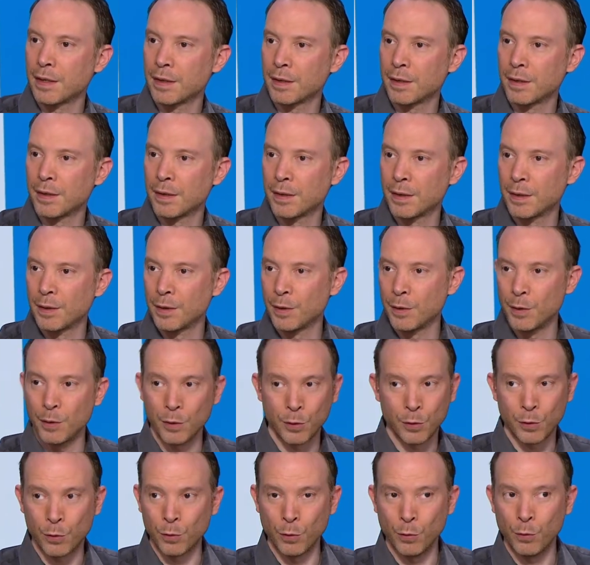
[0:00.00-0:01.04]
euh,
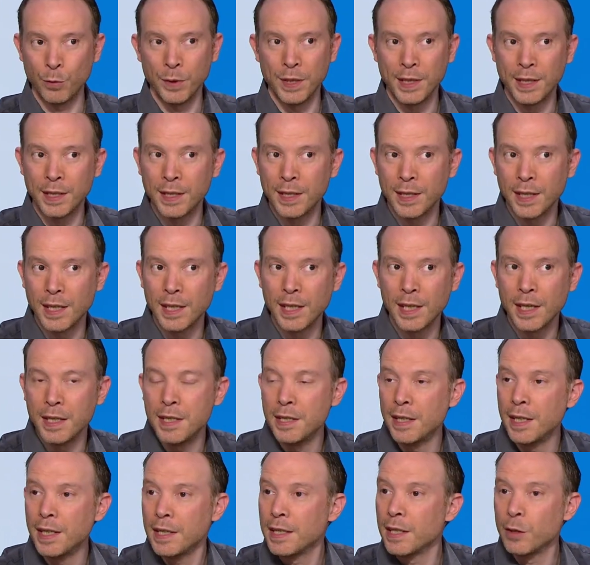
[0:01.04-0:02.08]
celui qui est
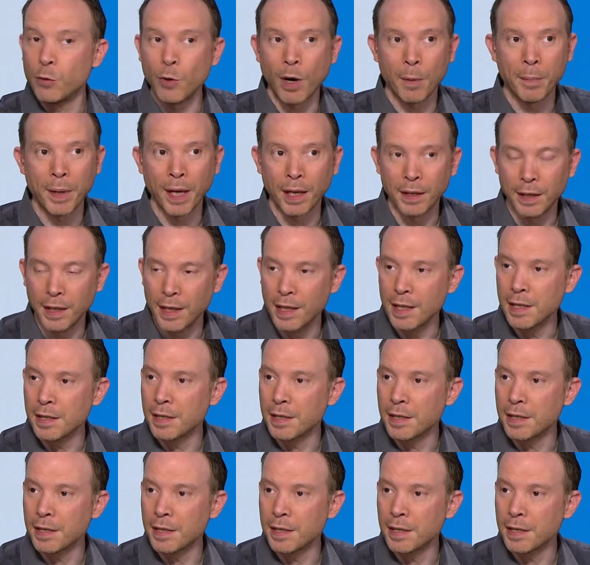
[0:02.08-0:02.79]
né d'Edouard Bernays,